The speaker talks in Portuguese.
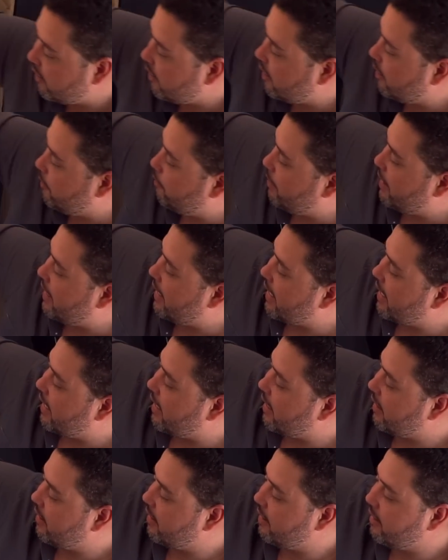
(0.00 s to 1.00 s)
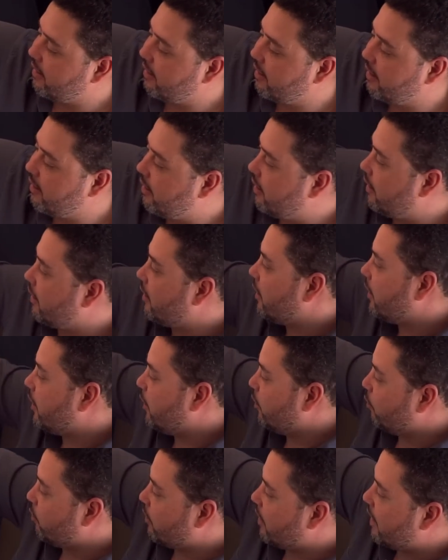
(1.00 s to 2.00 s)
e parar
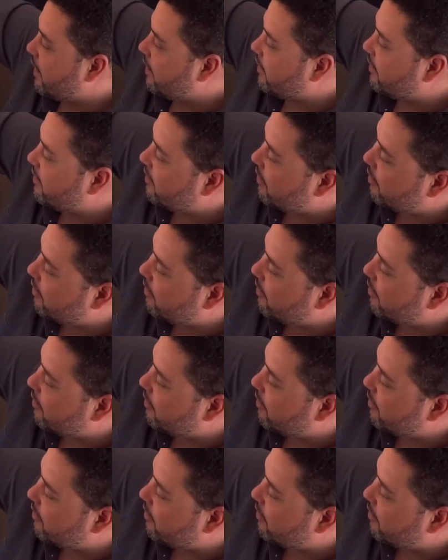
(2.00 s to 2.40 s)
em lugares